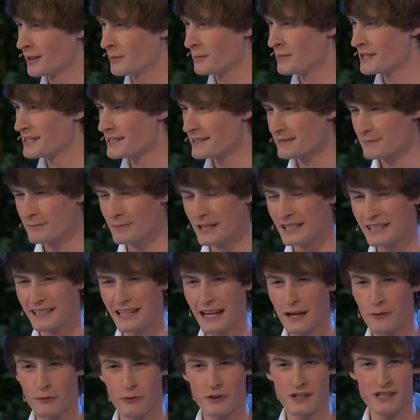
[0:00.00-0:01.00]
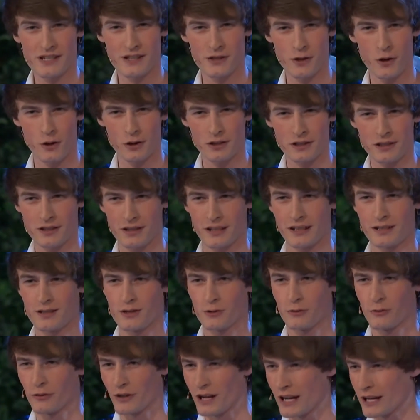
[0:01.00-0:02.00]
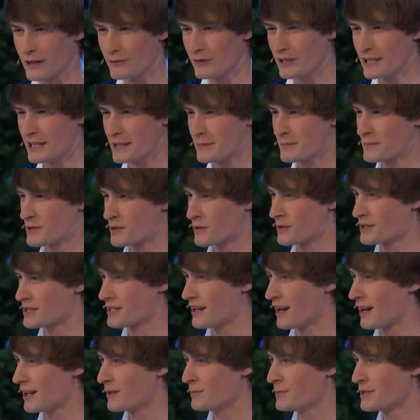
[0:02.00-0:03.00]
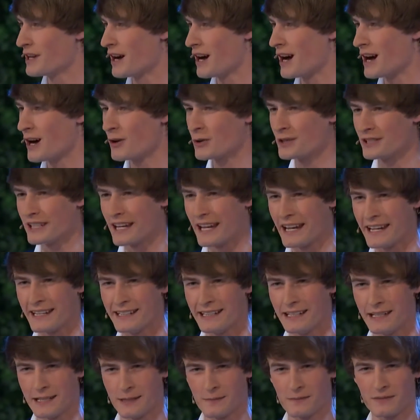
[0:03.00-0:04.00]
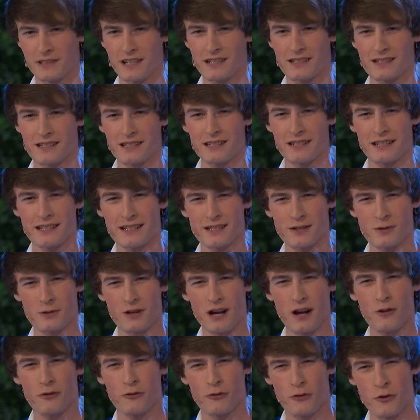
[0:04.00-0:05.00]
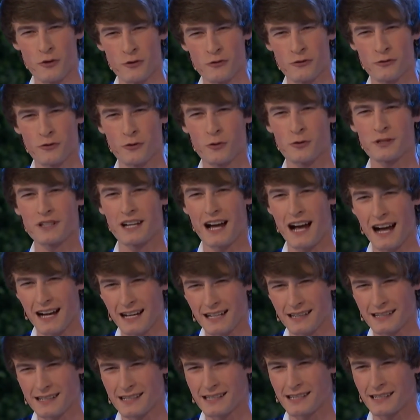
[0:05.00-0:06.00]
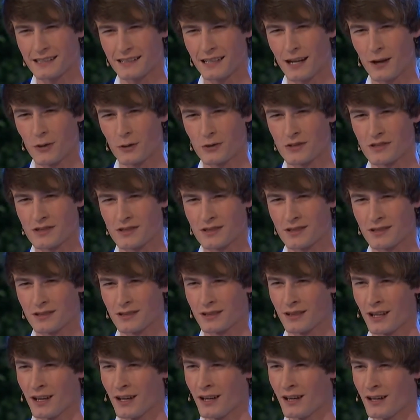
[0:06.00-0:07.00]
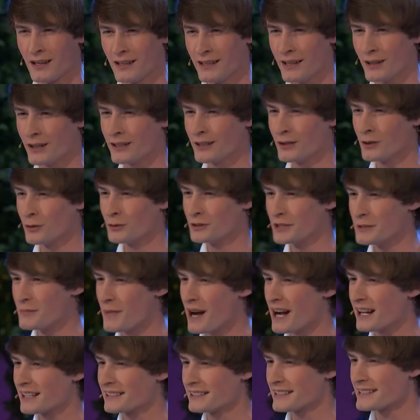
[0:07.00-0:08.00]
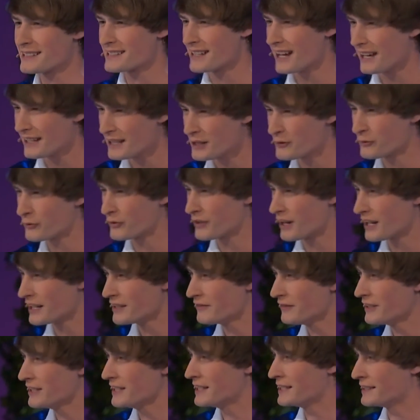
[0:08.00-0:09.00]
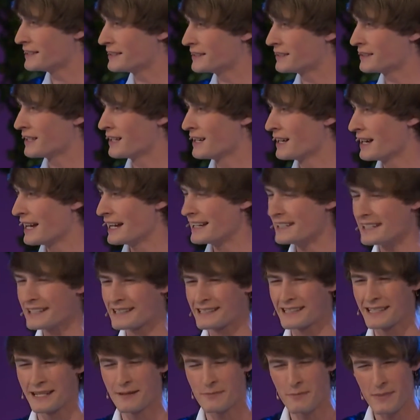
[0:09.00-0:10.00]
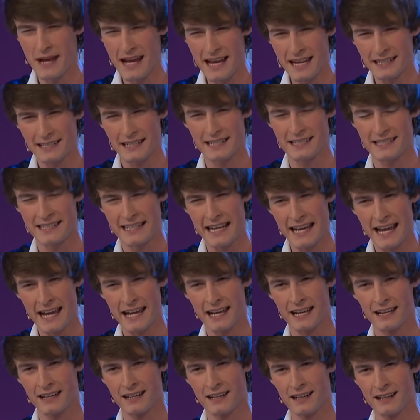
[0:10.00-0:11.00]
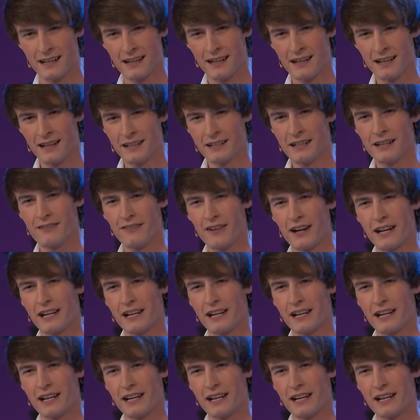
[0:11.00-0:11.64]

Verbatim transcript: Mit FSJ, also freiwilligem sozialem Jahr und ähnlichem, da sind es sogar 85.000. Ja? Und die machen das alle freiwillig. Ey, das sind mehr denn je. Ne?